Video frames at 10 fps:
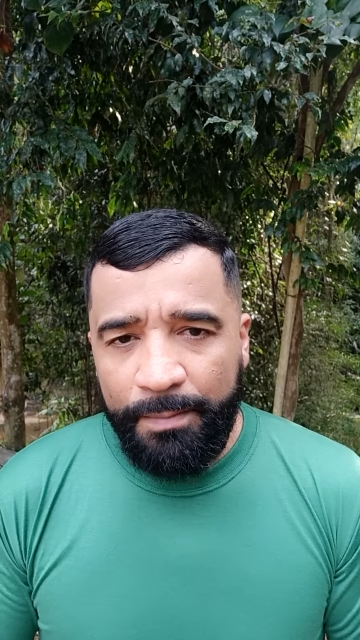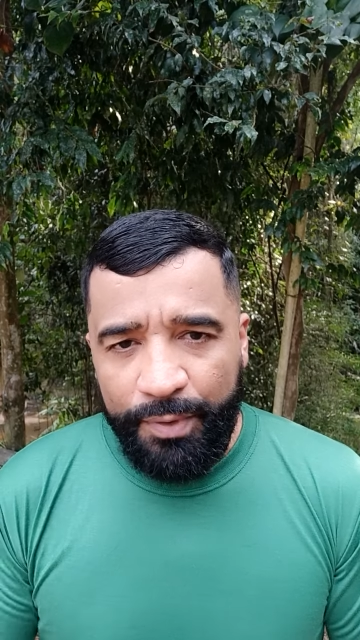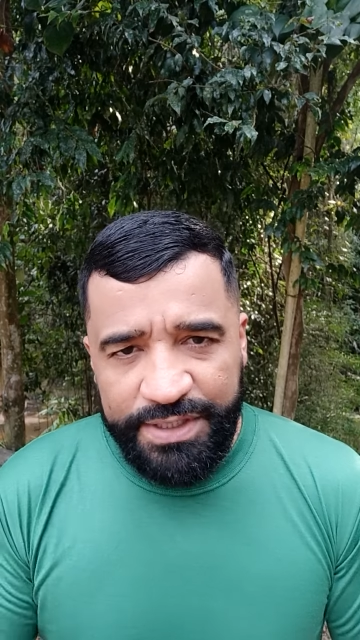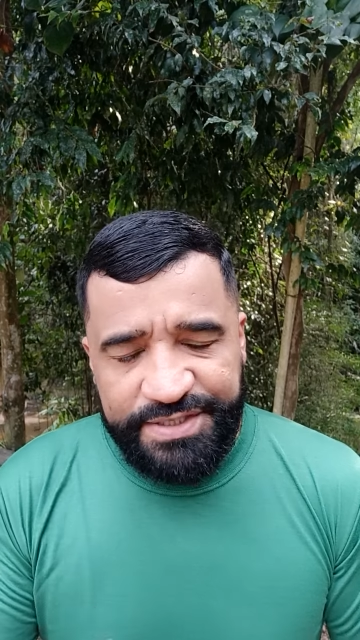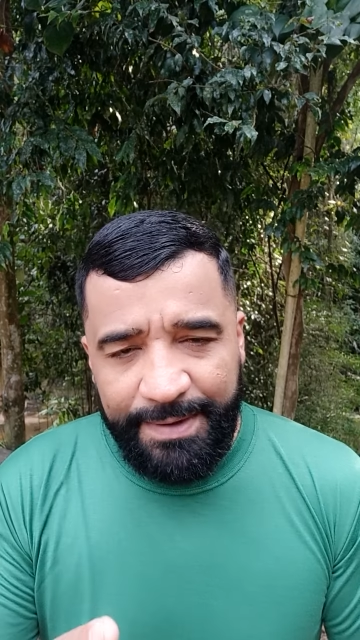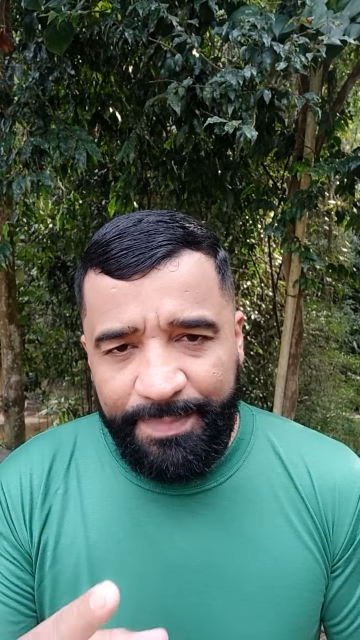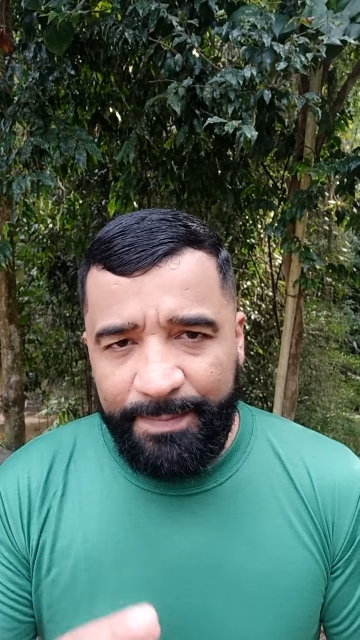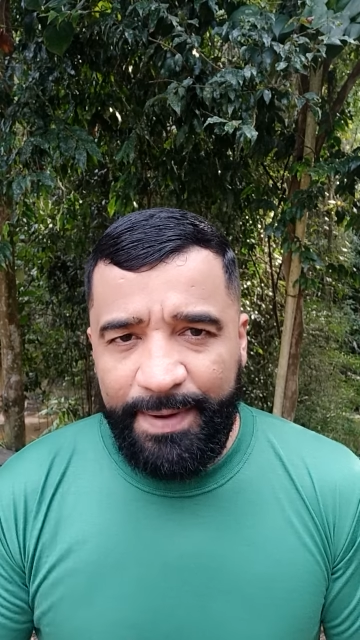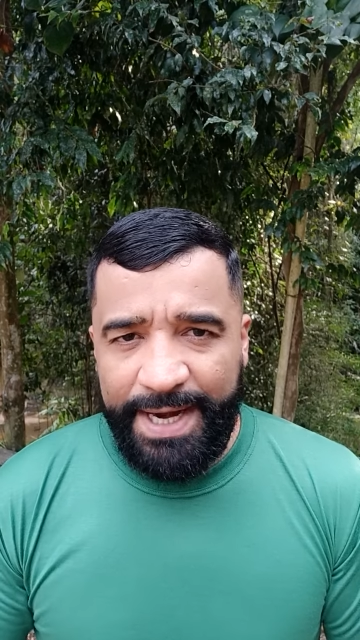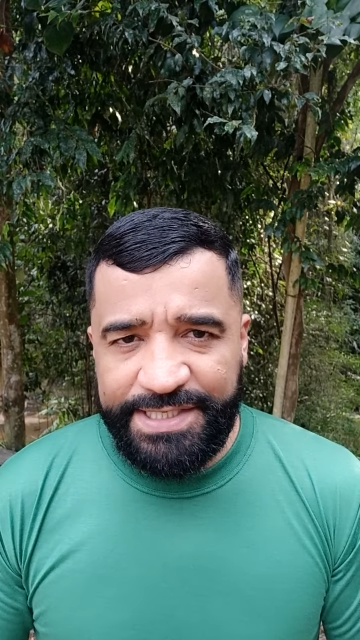Por isso a
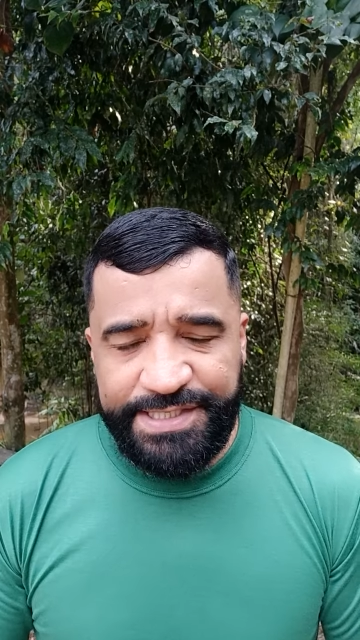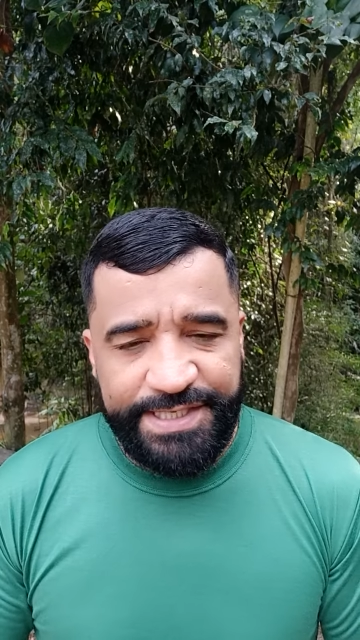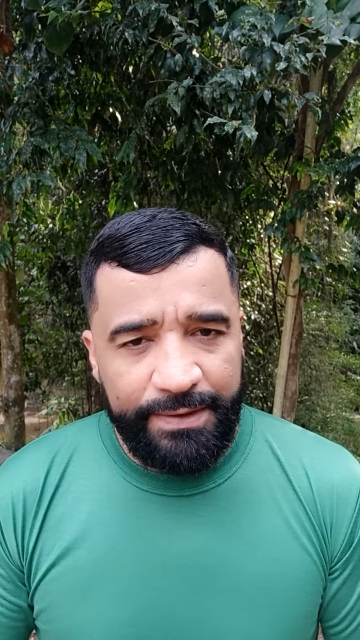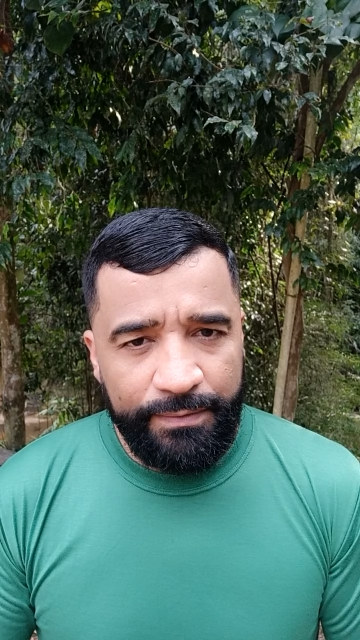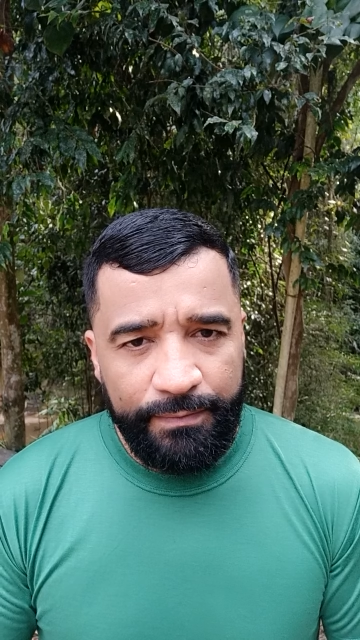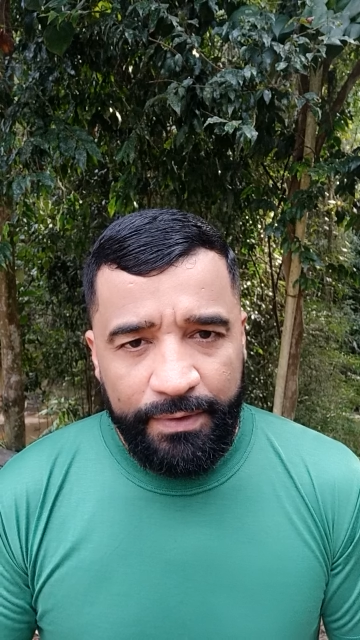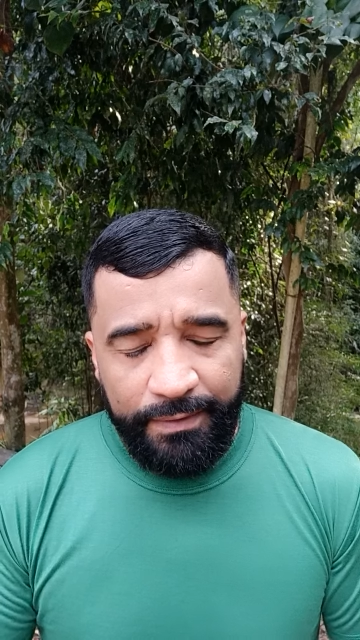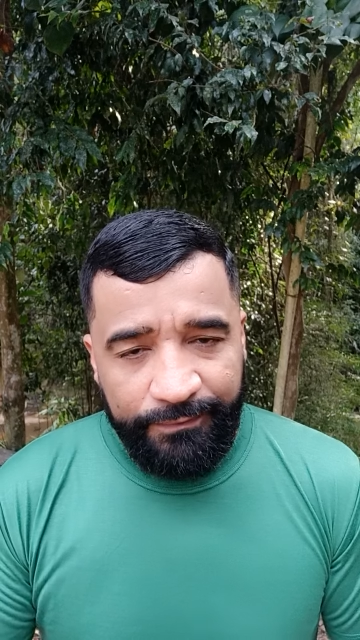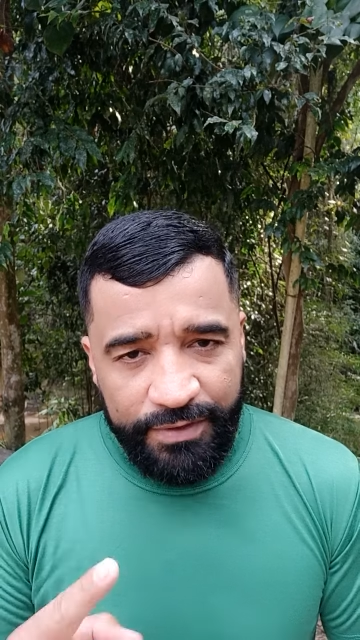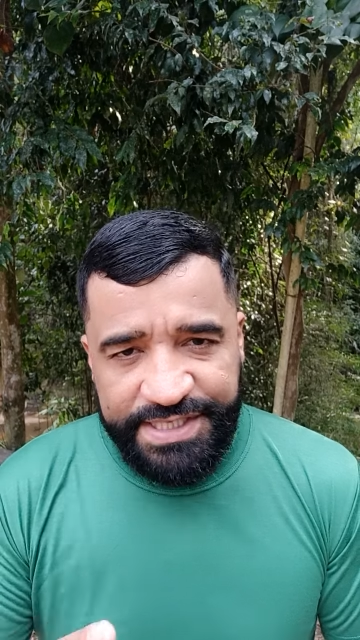preparação.
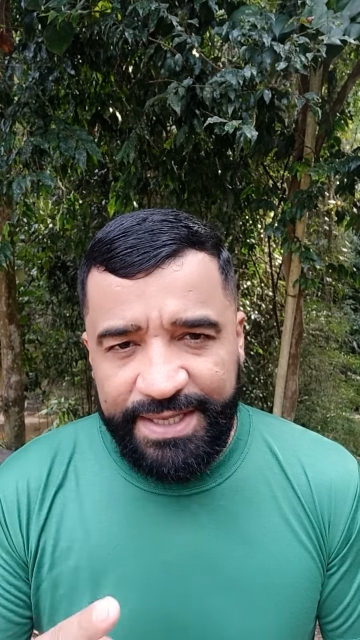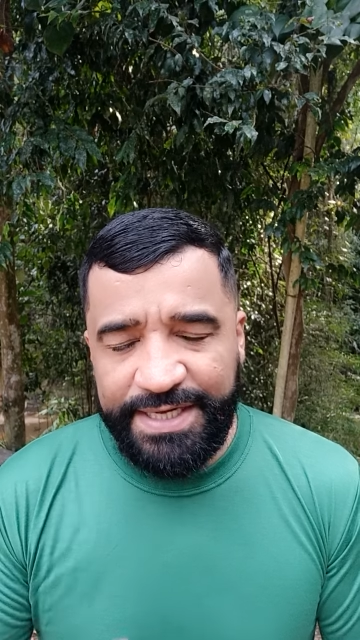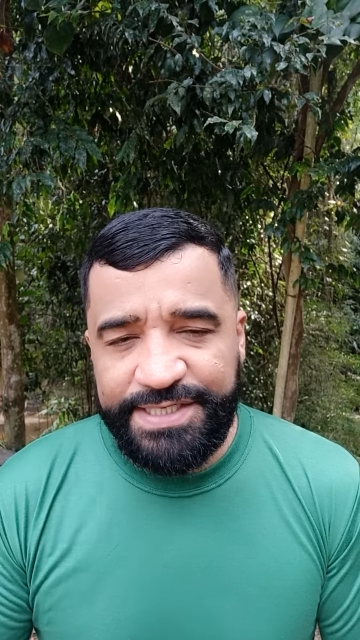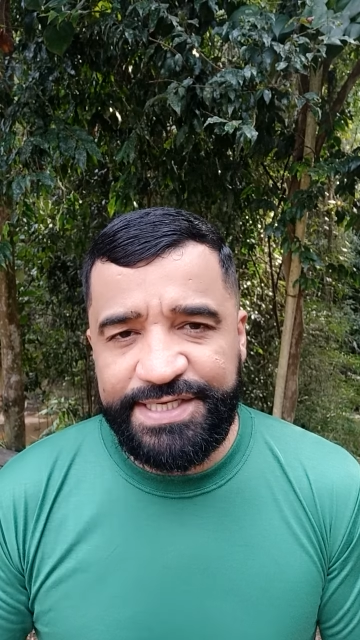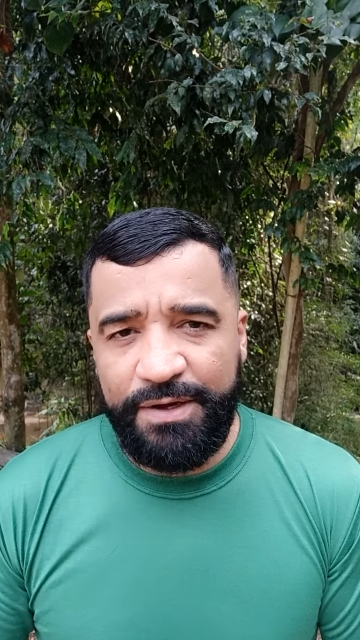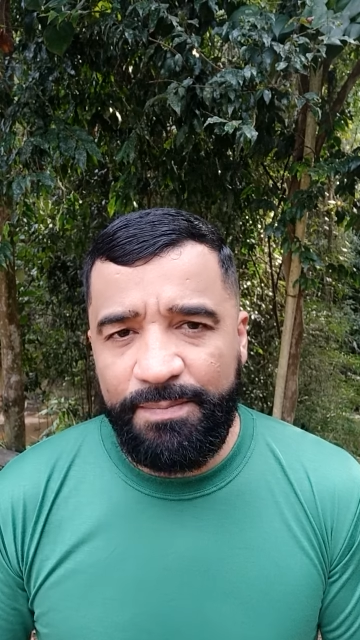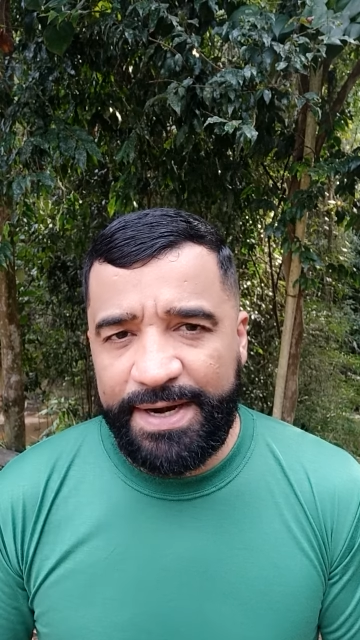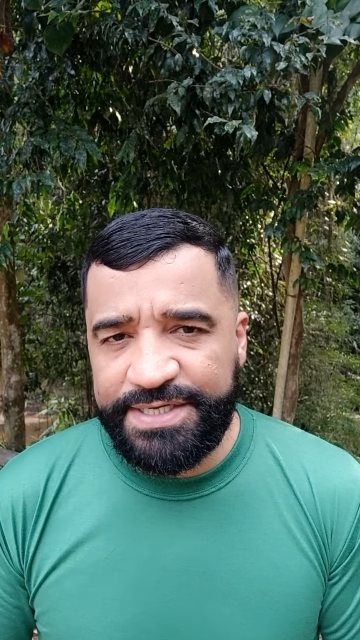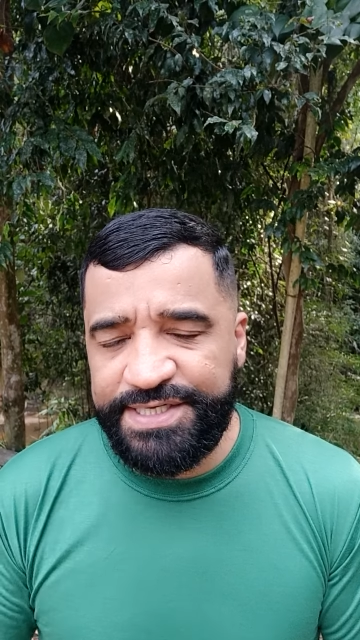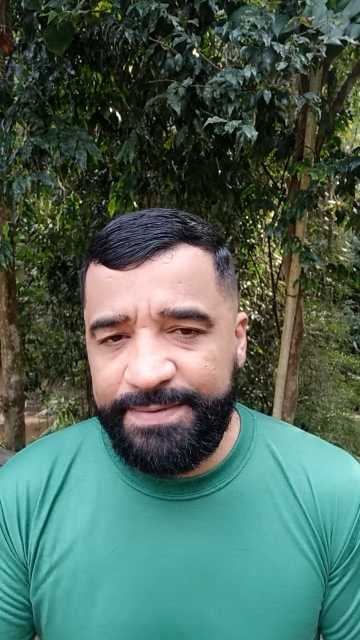Você nasceu
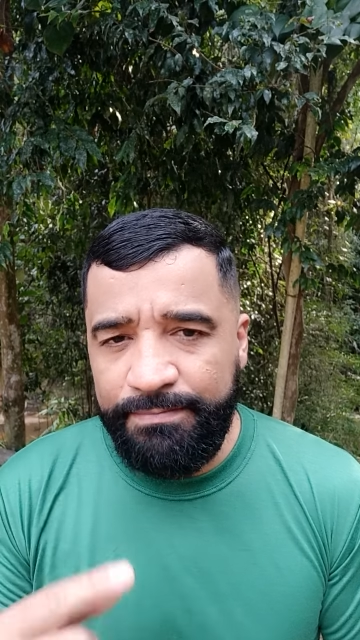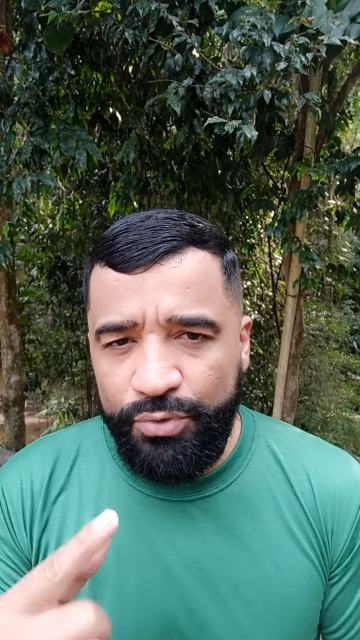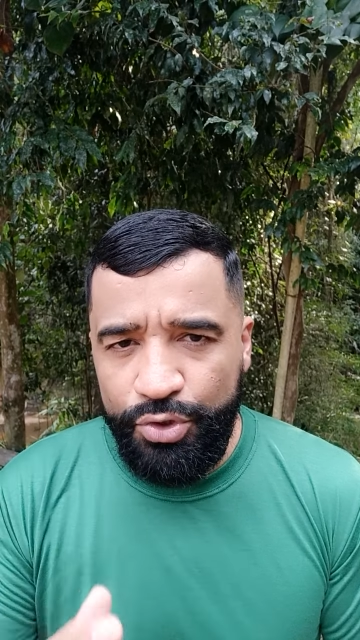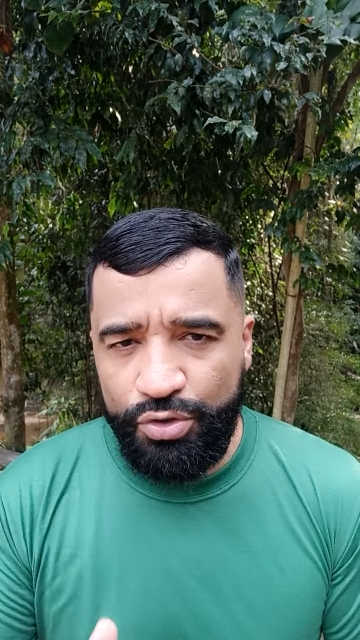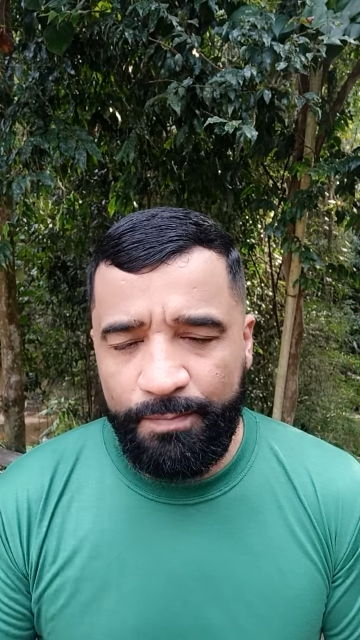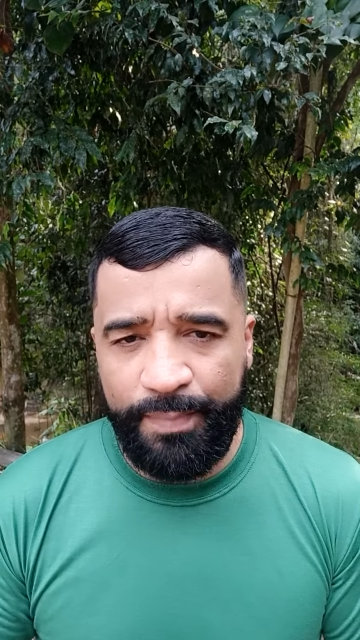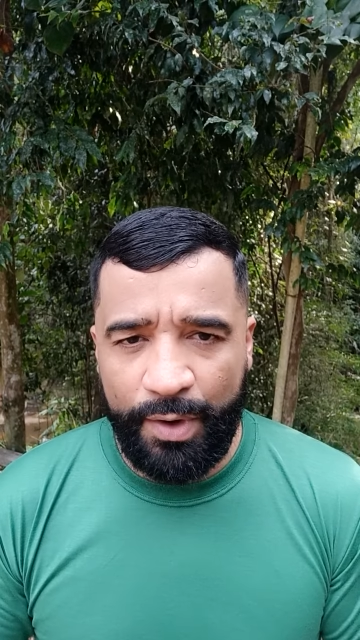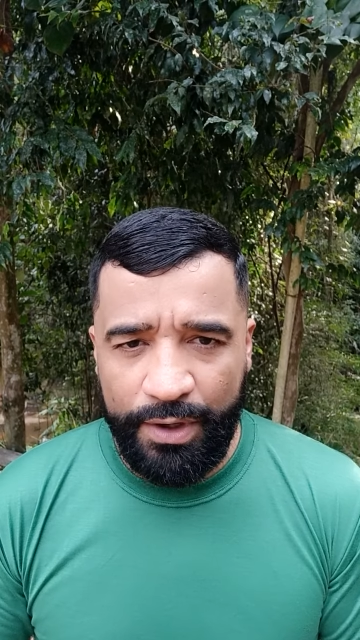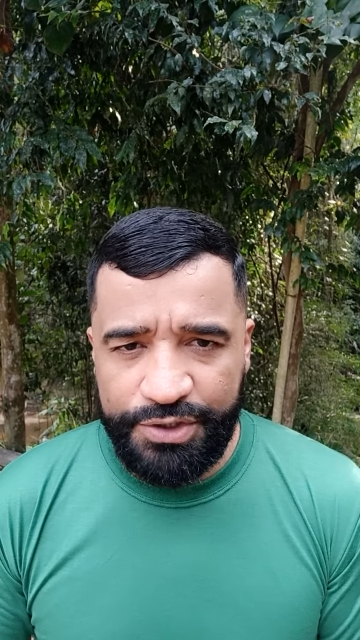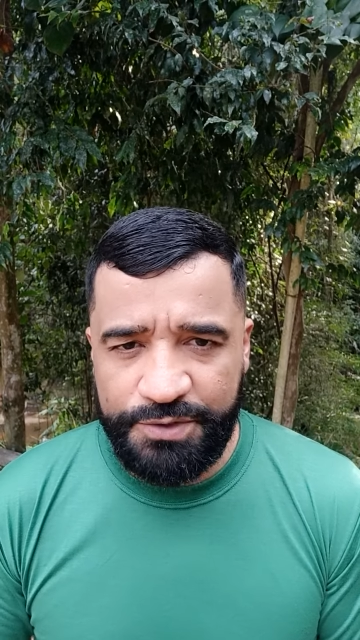para ser muito
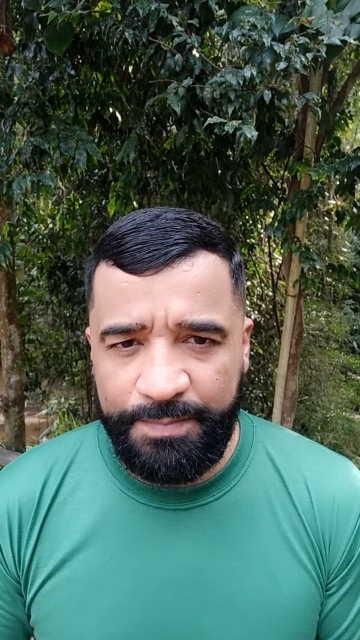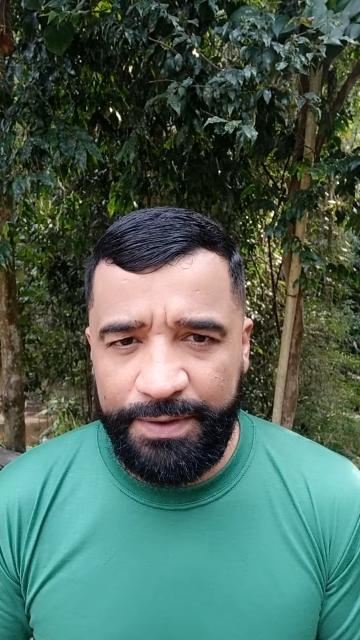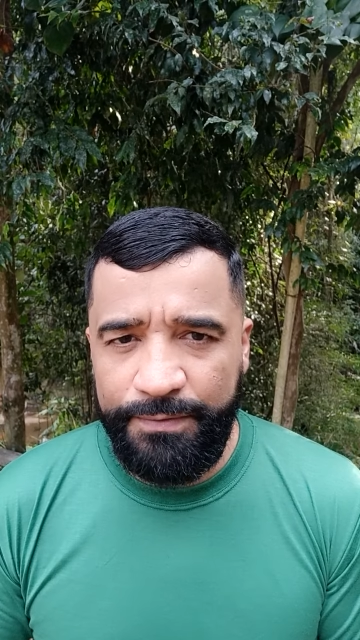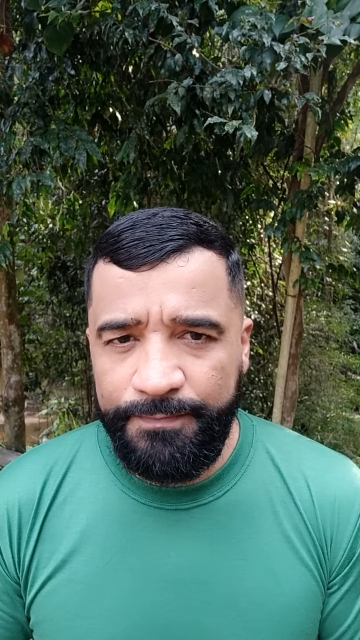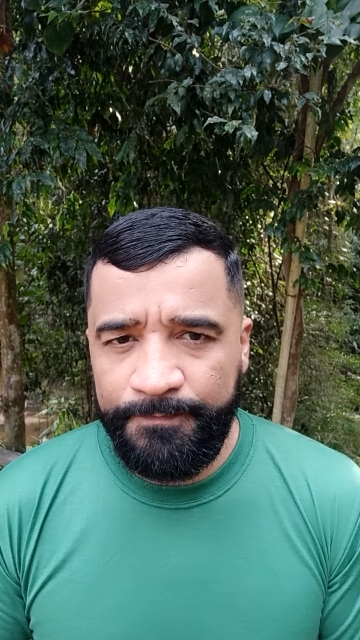próspero